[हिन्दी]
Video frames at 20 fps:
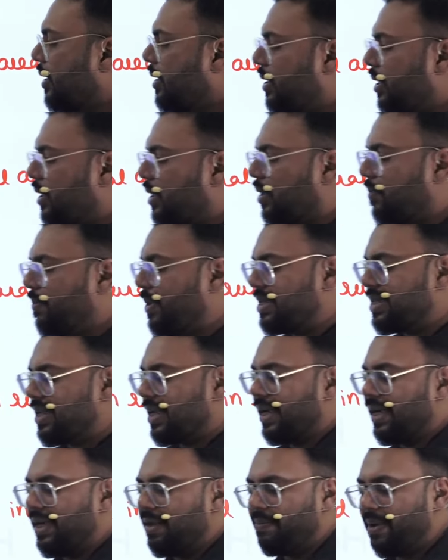यह
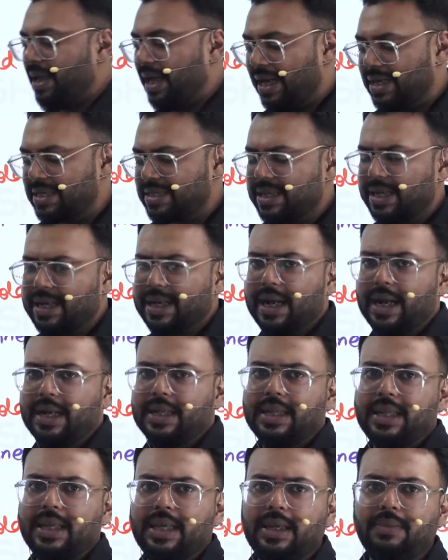बेसिकली बिहार सरकार
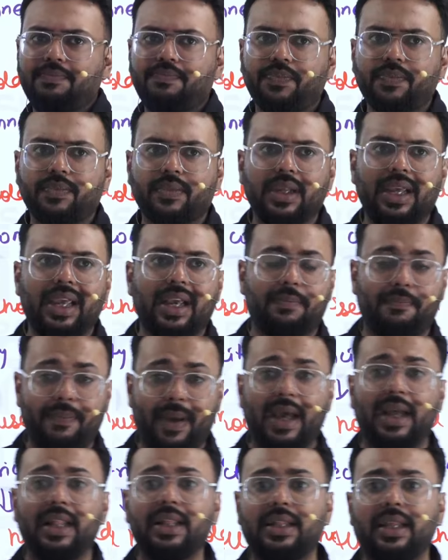की एक
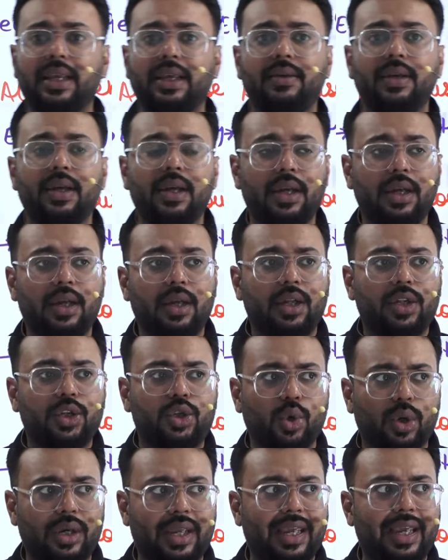पहल थी
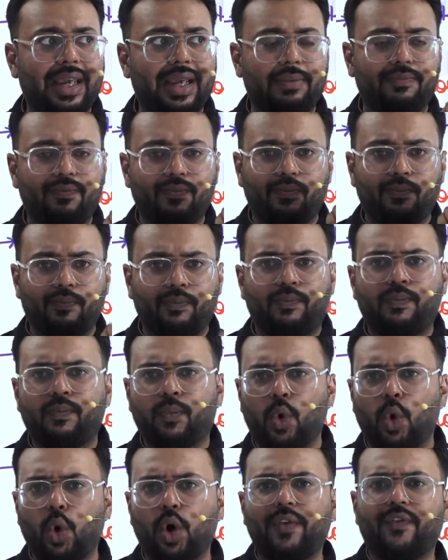जो कि
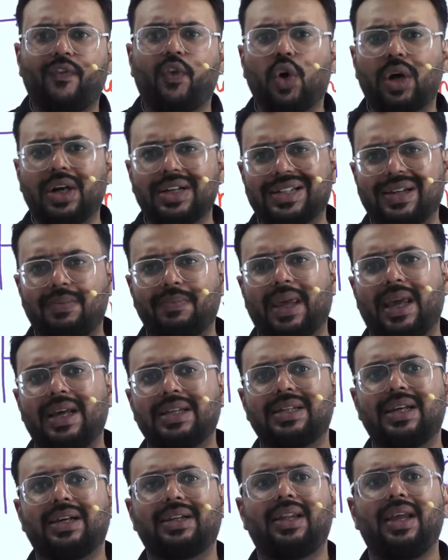कोर फोकस हम कह
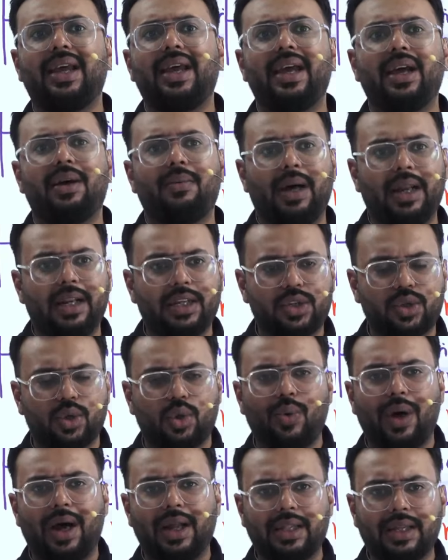सकते हैं हमारे
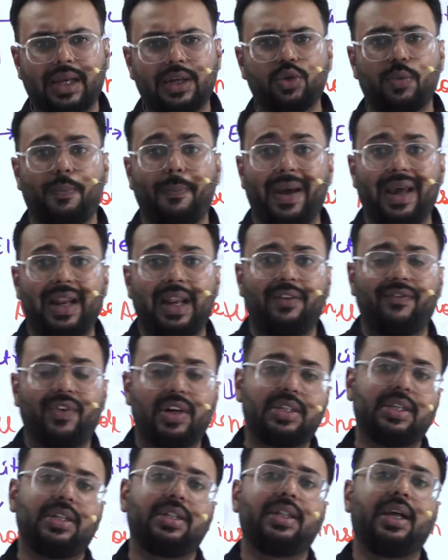शुरुआत का जो पहला
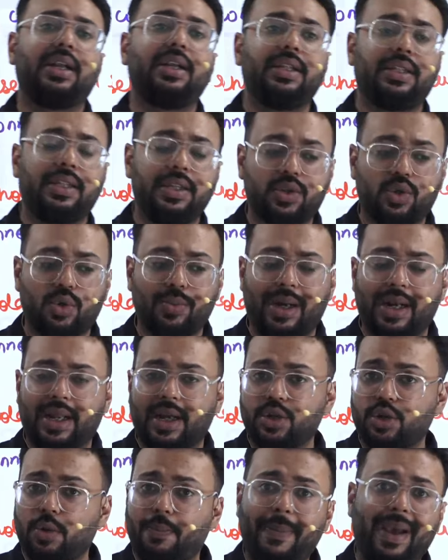वर्जन था नीतीश कुमार का
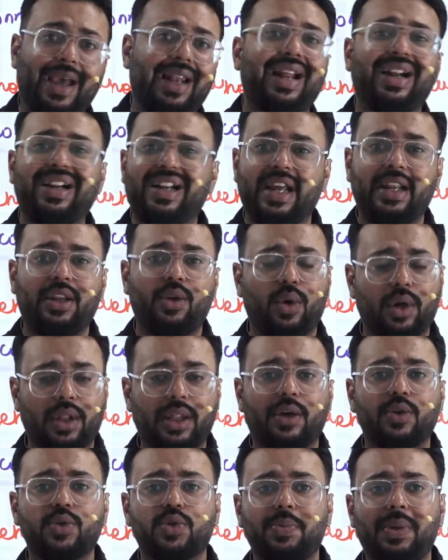जो पहला टेन्योर
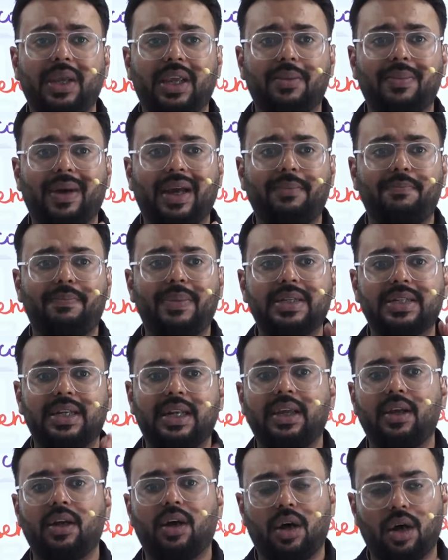था उसमें कि भाई
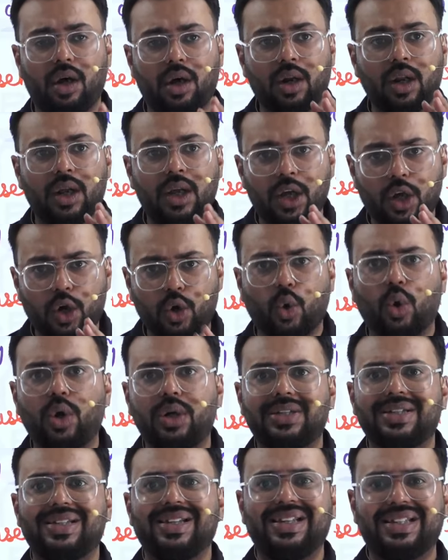बिजली और
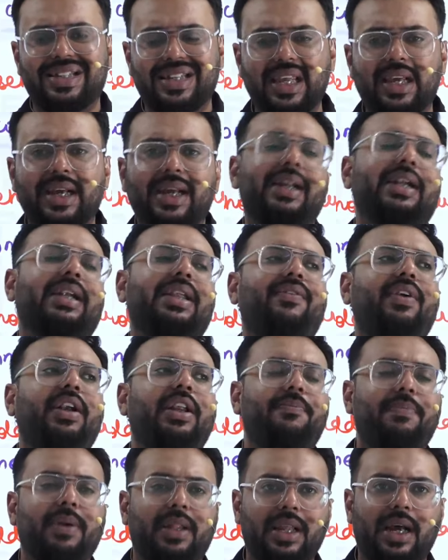रोड्स इसकी कनेक्टिविटी
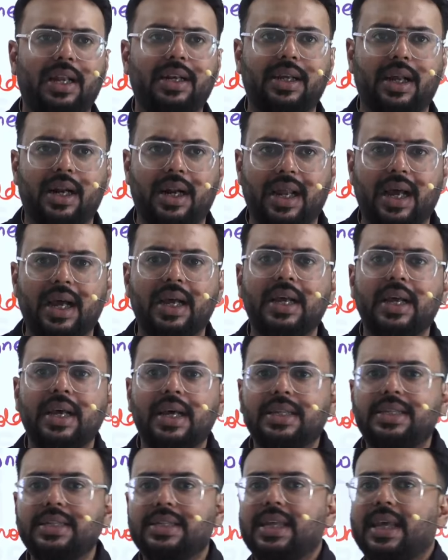प्रदान करना
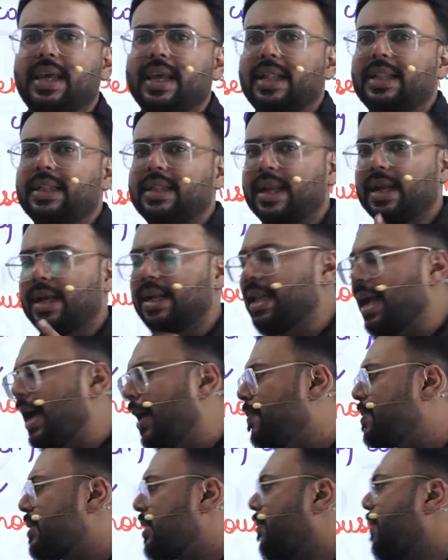जिसी के अंतर्गत
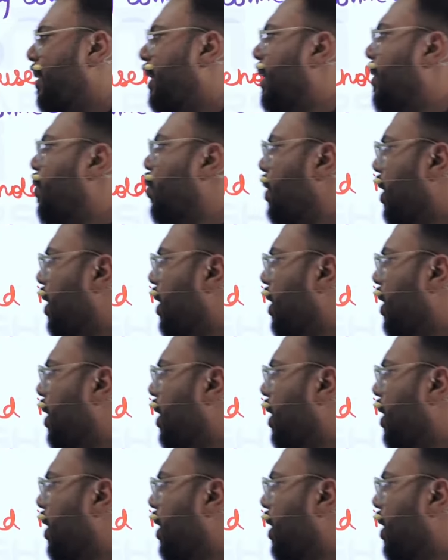आप सबने कुछ